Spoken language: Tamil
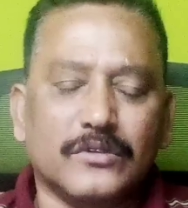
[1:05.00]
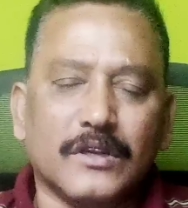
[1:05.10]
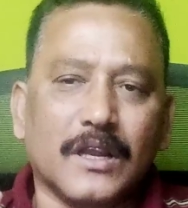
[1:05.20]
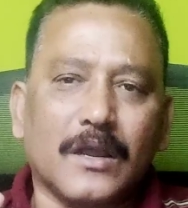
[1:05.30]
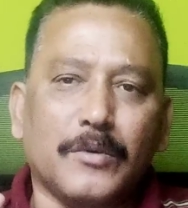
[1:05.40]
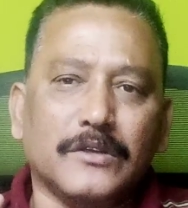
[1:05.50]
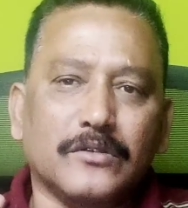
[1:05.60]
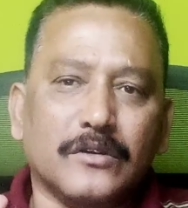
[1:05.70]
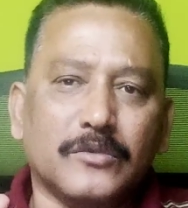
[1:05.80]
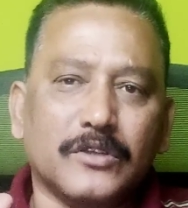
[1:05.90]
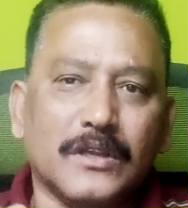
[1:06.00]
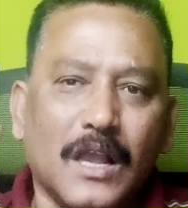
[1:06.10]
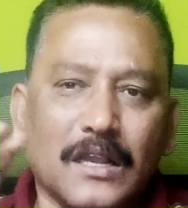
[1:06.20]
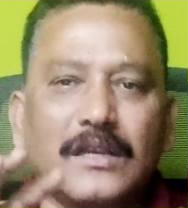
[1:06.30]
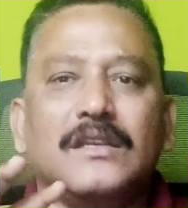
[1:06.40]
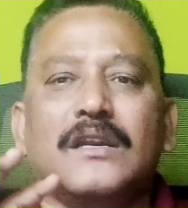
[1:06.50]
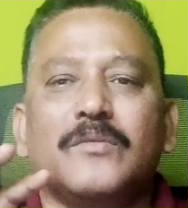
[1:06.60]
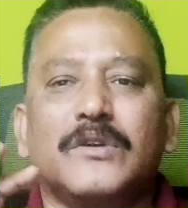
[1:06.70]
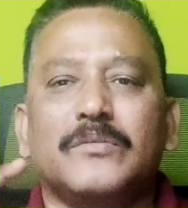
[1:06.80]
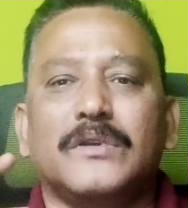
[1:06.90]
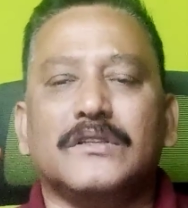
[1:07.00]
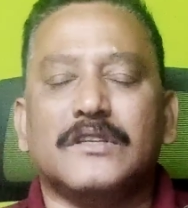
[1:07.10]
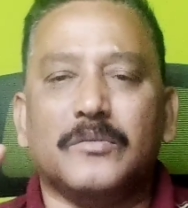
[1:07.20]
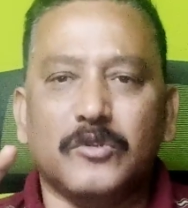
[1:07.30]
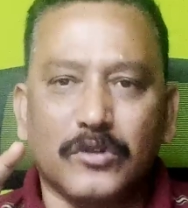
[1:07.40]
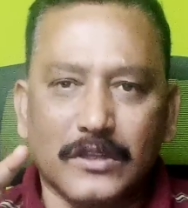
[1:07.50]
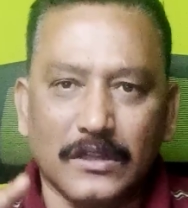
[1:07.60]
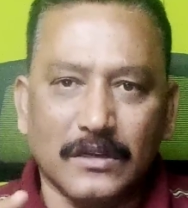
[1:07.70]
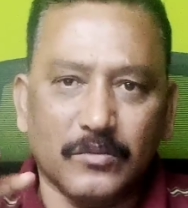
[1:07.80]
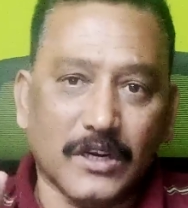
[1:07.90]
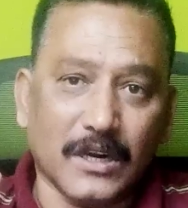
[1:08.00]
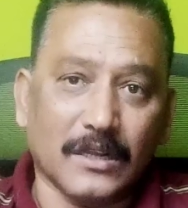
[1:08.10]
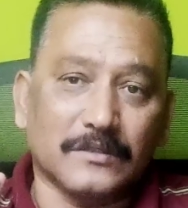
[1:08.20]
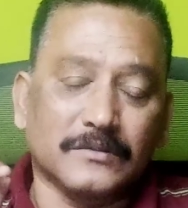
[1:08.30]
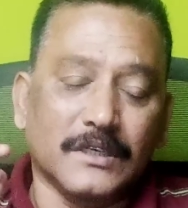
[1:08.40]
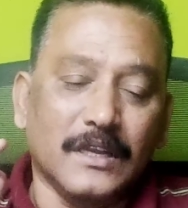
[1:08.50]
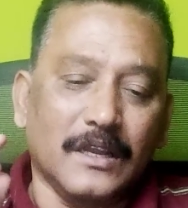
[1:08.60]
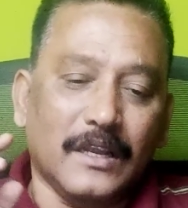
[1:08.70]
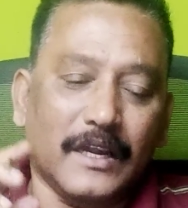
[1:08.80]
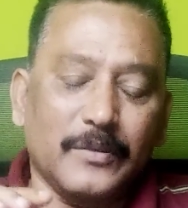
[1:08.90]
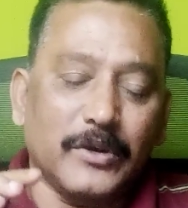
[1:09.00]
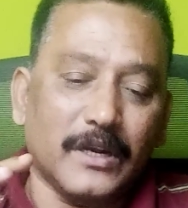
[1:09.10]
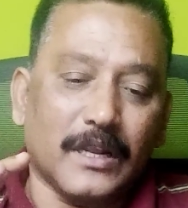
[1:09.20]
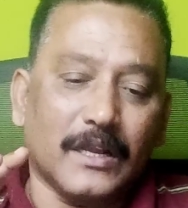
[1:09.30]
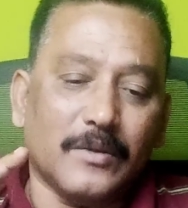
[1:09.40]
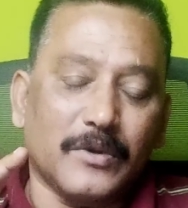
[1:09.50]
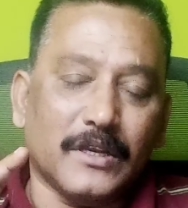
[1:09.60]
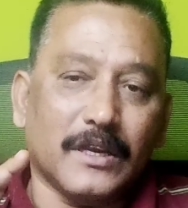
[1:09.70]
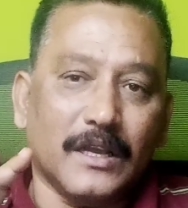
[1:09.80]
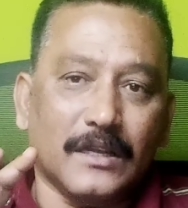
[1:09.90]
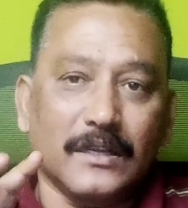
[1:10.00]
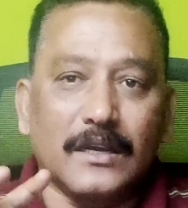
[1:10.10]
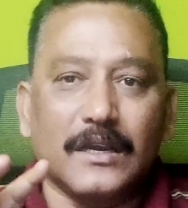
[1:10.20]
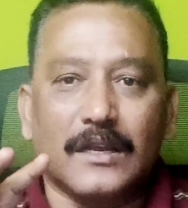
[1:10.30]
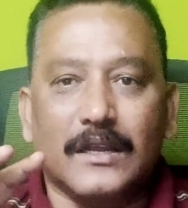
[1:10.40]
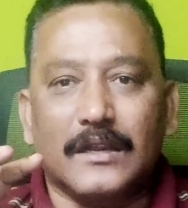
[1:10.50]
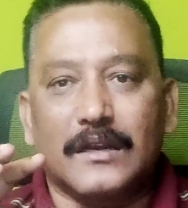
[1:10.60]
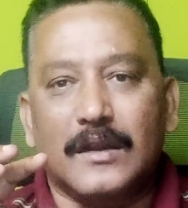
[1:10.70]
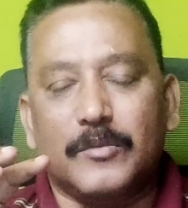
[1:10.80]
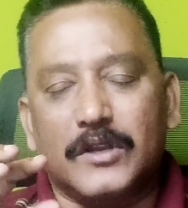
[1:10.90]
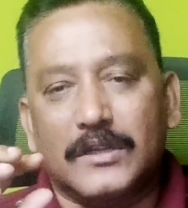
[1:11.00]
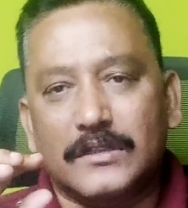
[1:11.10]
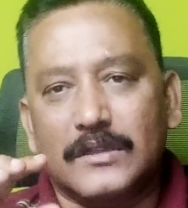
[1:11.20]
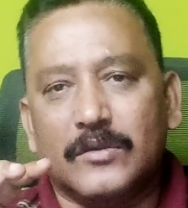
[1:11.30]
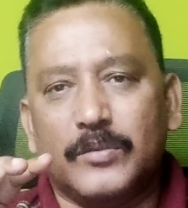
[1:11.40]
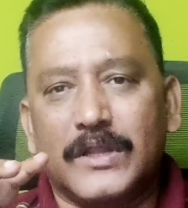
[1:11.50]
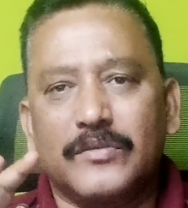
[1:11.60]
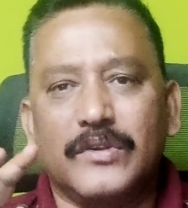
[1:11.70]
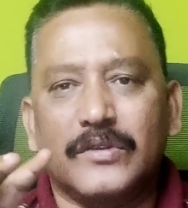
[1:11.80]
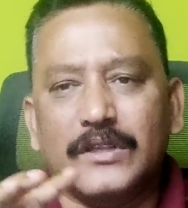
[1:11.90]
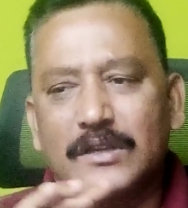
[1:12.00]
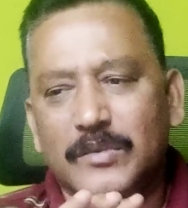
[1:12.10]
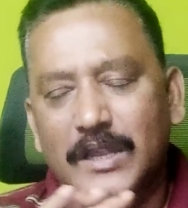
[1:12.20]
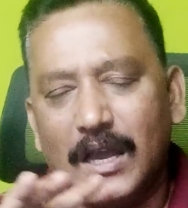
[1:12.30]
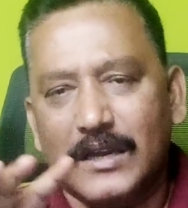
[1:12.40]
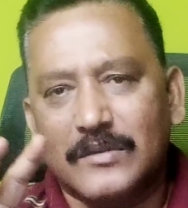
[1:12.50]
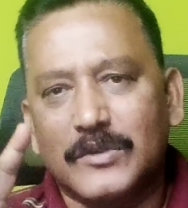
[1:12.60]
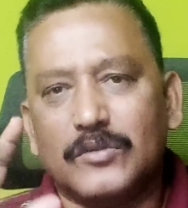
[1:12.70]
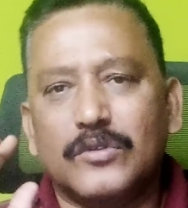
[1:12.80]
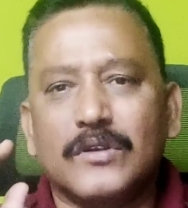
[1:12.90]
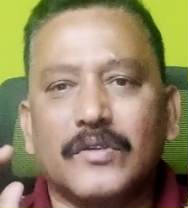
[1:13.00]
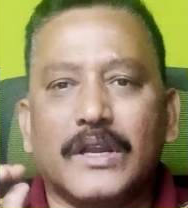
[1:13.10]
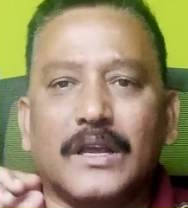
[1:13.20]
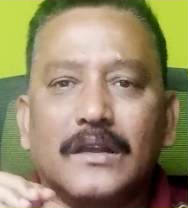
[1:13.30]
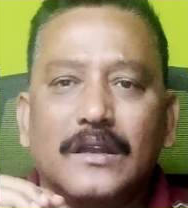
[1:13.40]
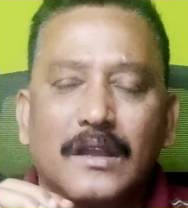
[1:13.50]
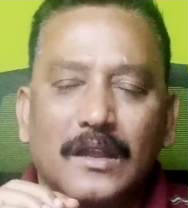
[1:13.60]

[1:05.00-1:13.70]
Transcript: கொடுத்துருங்க அப்படின்னு சொல்லும்போது அங்கேயும் எடப்பாடி பழனிசாமி ஒரு தந்திரம் பண்ணுறாங்க என்ன பண்ணுறாங்க அப்படின்னா இல்லை இல்லை நம்ம இந்த பதவியை வந்து இனிமேல் யாருக்குமே கொடுக்க வேணாம்